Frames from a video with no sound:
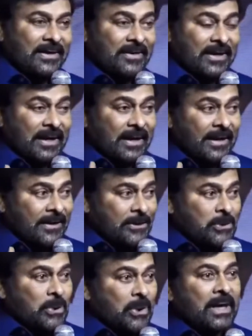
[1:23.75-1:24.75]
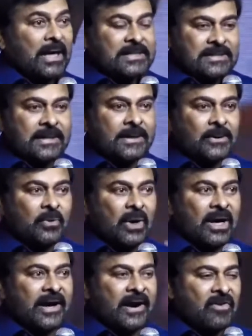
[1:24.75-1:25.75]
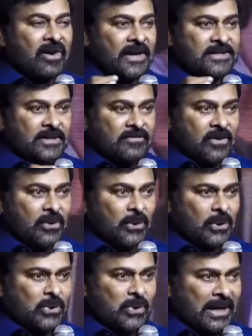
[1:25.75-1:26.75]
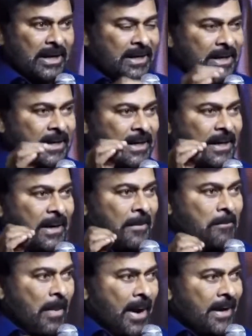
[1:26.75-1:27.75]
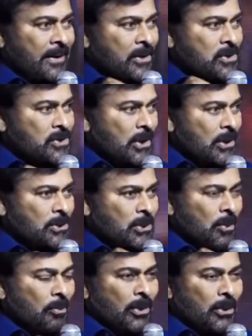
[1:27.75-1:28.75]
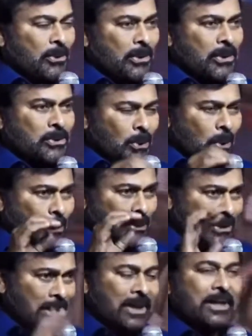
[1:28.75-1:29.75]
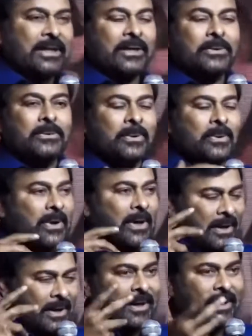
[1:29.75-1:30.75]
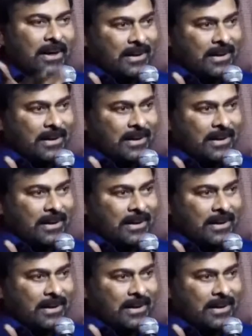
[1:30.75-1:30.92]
ఏమైనా నెగిటివ్గా రాస్తారు వాళ్ళకి అవకాశం ఇవ్వకూడదు అని మైక్ చేత్తో పట్టుకుని టోటల్గా నేను ఇంకొక రకంగా